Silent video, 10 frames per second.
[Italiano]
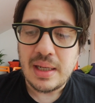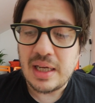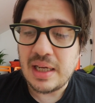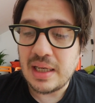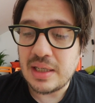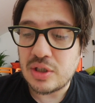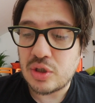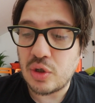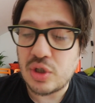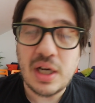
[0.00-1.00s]
i
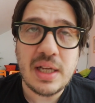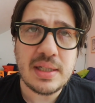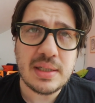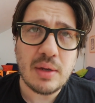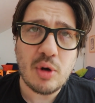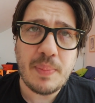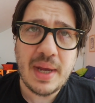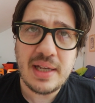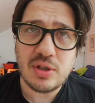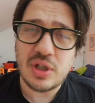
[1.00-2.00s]
socialisti
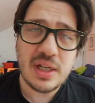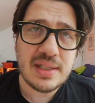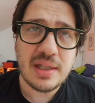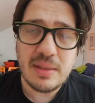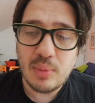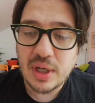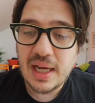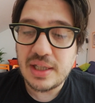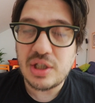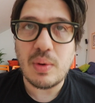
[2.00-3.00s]
europei, socialisti e
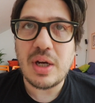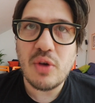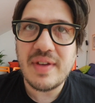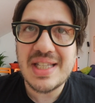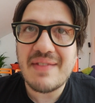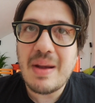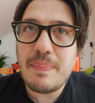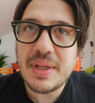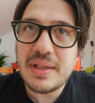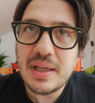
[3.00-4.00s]
democratici, quelli dove stava il
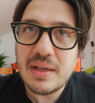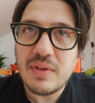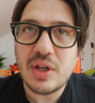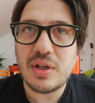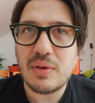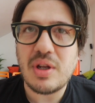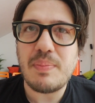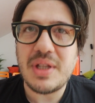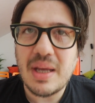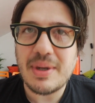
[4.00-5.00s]
PD, vi ricordate quando il
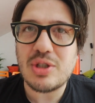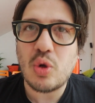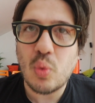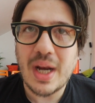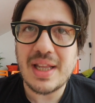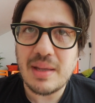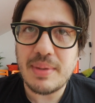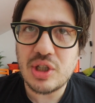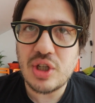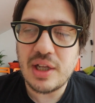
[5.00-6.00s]
PD ha preso il
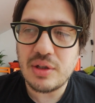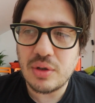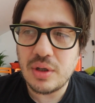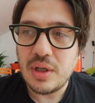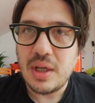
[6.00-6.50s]
40%